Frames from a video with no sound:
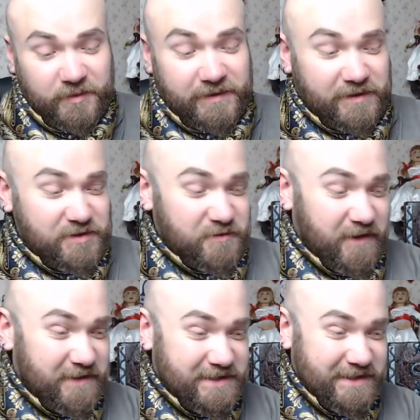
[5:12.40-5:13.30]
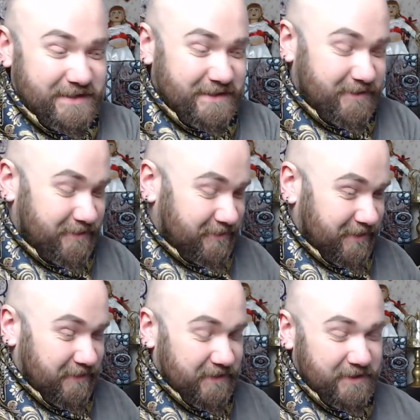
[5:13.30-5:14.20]
Mais ça, je vous l'avais déjà dit dans, dans
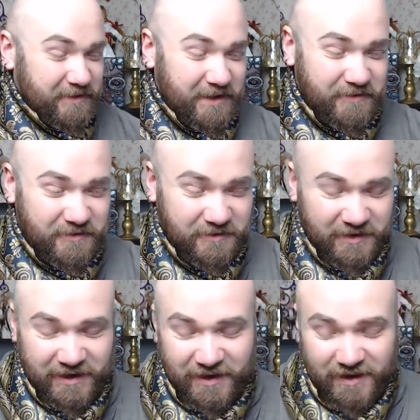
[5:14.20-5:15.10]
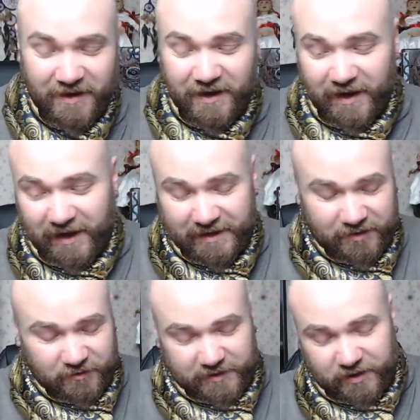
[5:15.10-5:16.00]
la vidéo review. Allez,
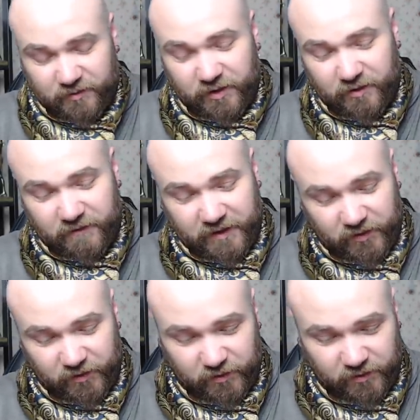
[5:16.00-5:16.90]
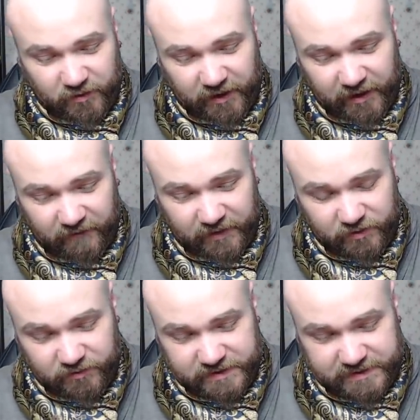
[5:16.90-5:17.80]
donc la numéro 22, elle va
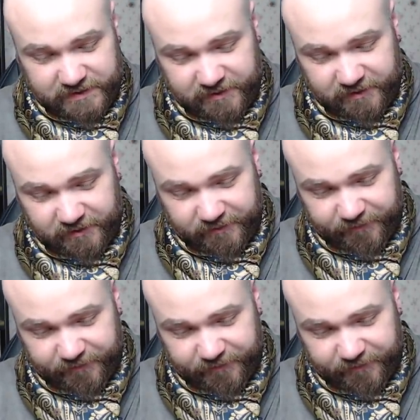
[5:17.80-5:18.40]
nous dire...